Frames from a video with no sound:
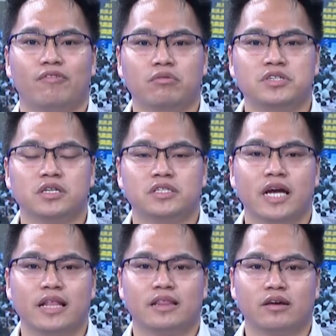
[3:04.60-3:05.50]
qua phóng sự
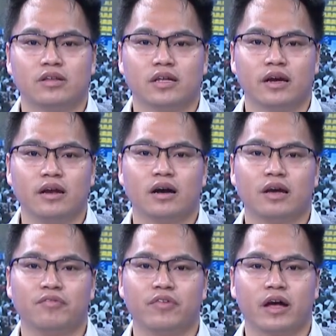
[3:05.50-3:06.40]
trên thì có thể thấy là
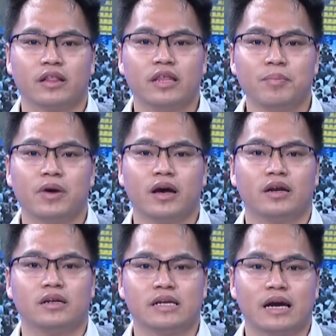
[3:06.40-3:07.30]
cái việc tiếp cận
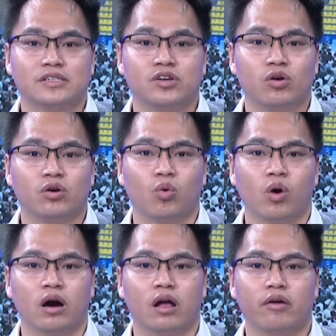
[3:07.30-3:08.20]
nhà xã hội
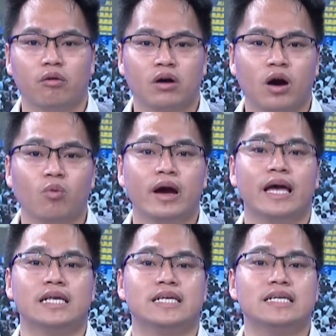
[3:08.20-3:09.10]
của người lao động không
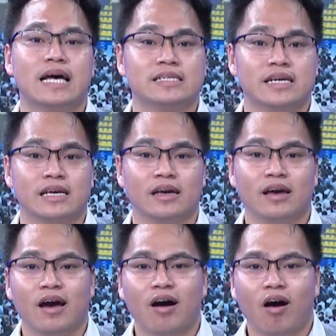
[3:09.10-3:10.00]
hề dễ dàng gì.
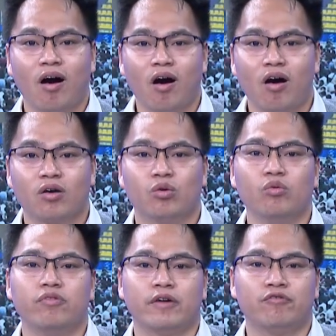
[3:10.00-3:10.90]
Họ
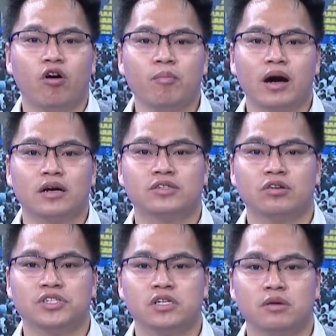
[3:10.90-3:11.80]
cũng phải phó mặc
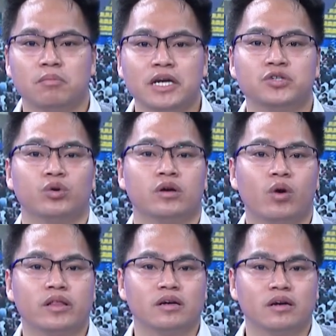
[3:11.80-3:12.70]
cho sự may rủi
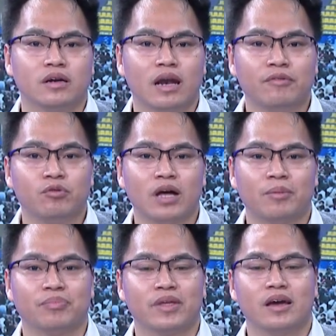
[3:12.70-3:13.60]
qua từng lá phiếu
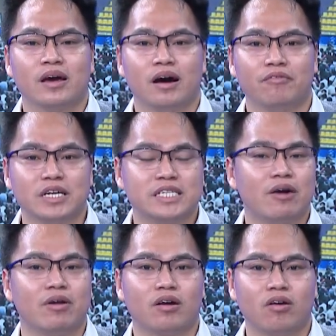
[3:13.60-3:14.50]
thăm. À, vì
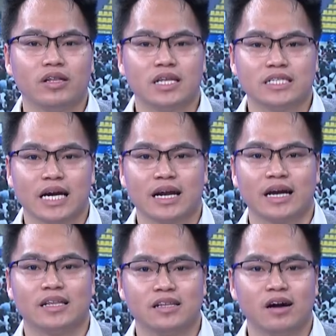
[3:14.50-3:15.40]
sao lại có cái tình trạng
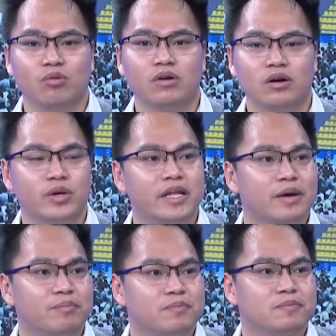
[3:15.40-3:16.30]
này, thưa ông Nguyễn Thế
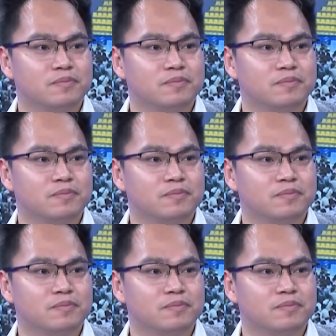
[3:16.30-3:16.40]
Điệp?